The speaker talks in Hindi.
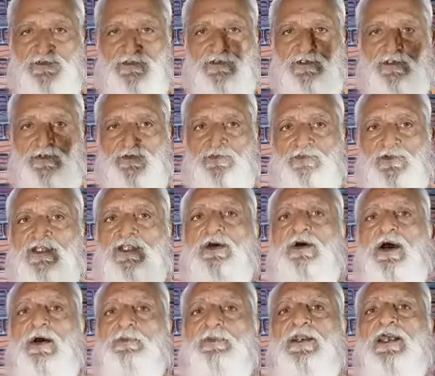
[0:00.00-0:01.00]
मतलब अपने
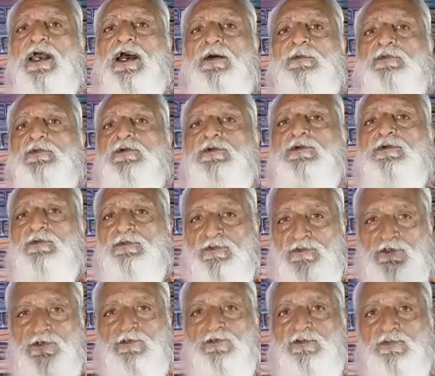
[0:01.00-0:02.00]
आप को
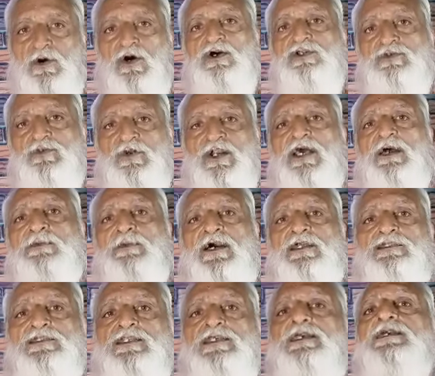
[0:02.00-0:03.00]
बहुत बड़ा मानते
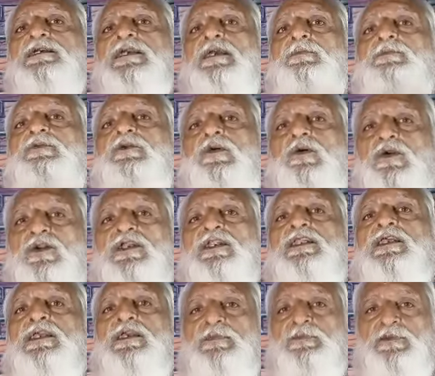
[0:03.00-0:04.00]
हैं कि हम कोल्ड ड्रिंक
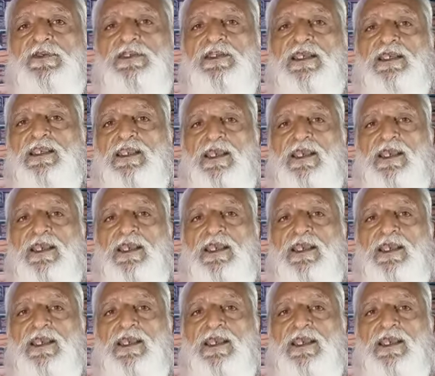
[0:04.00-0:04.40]
पी रहे हैं